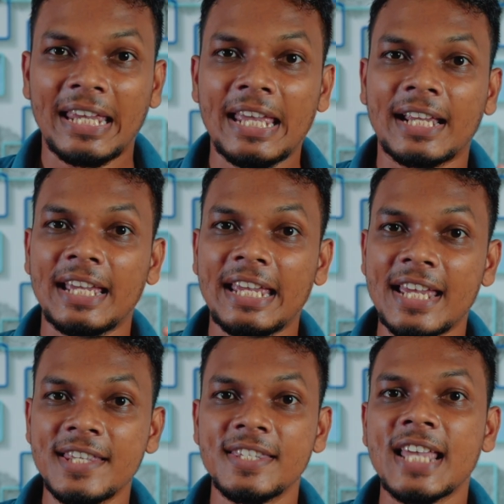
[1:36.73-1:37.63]
एक है
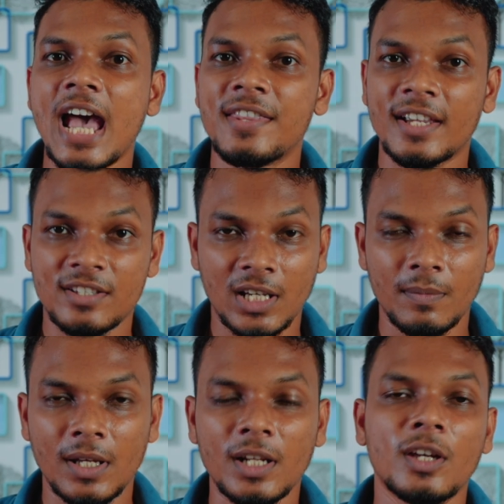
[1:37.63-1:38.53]
एन जी एन एक्स
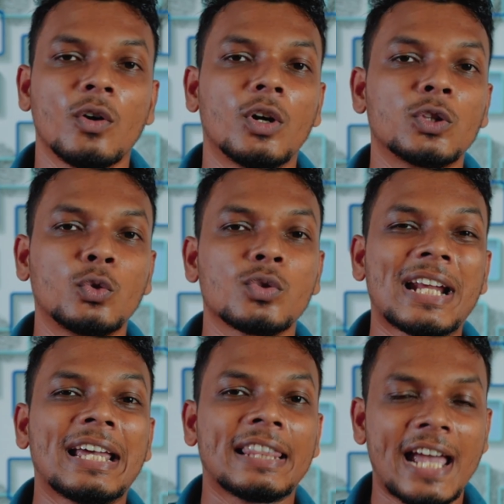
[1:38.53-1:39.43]
सर्वर और दूसरा
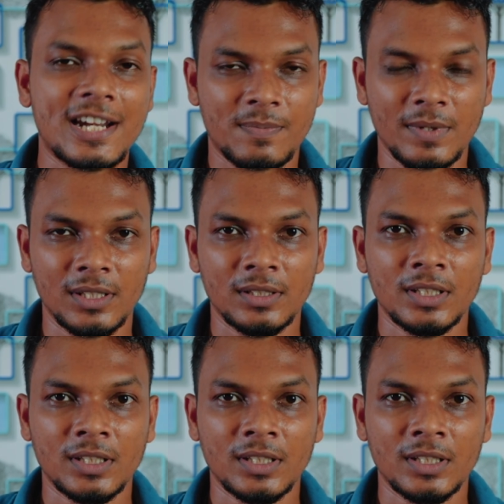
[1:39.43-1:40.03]
है लाइट स्पीड